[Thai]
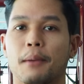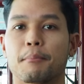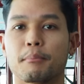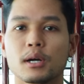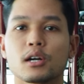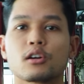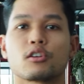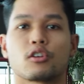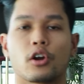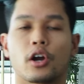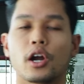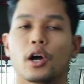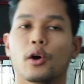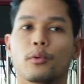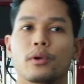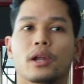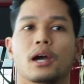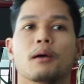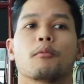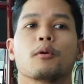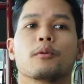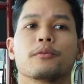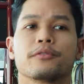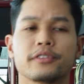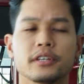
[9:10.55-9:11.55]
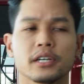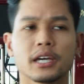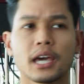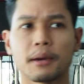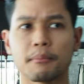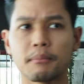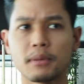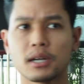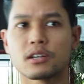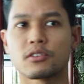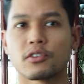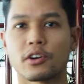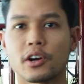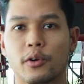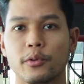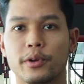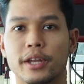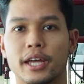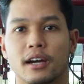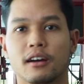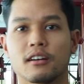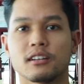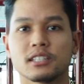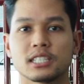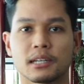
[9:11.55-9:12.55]
Hammer Curl นะผมซึ่ง Hammer Curl
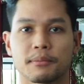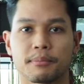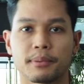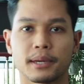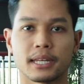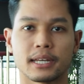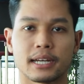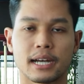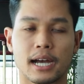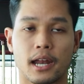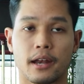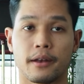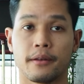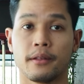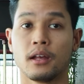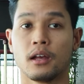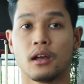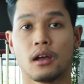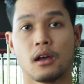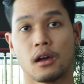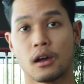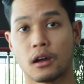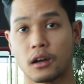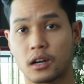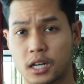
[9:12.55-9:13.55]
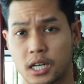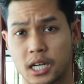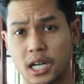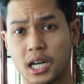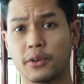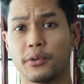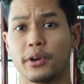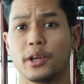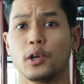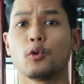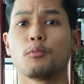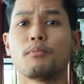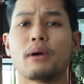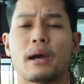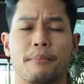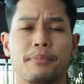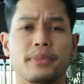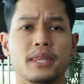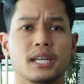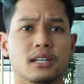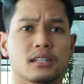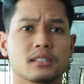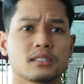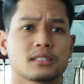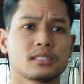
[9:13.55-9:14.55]
เนี่ยก็จะเป็นการ Curl อีกรูปแบบ
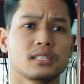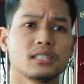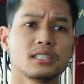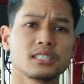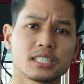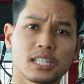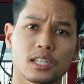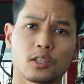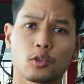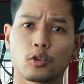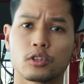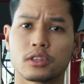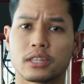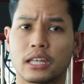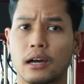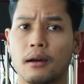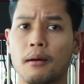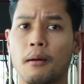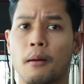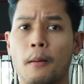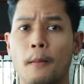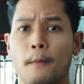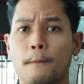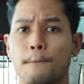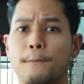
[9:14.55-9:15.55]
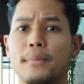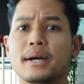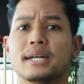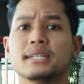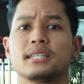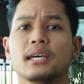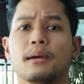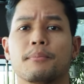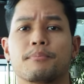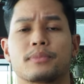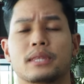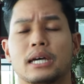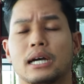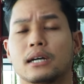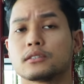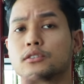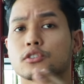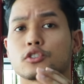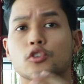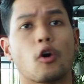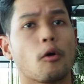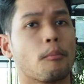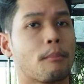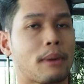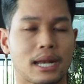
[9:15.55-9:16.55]
หนึ่งซึ่งจะโดนทั้งไบเซปทั้ง
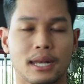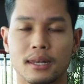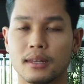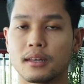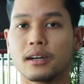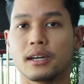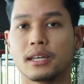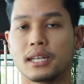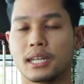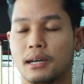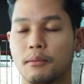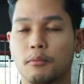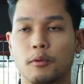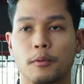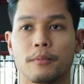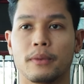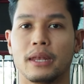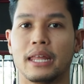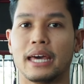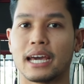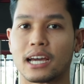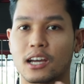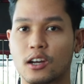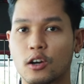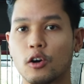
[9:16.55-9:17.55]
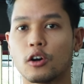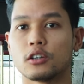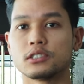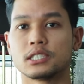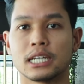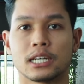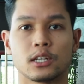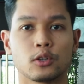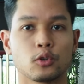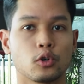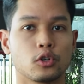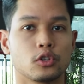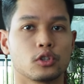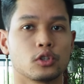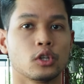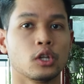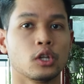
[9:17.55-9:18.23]
2มัดเลยนะผมและก็จะโดน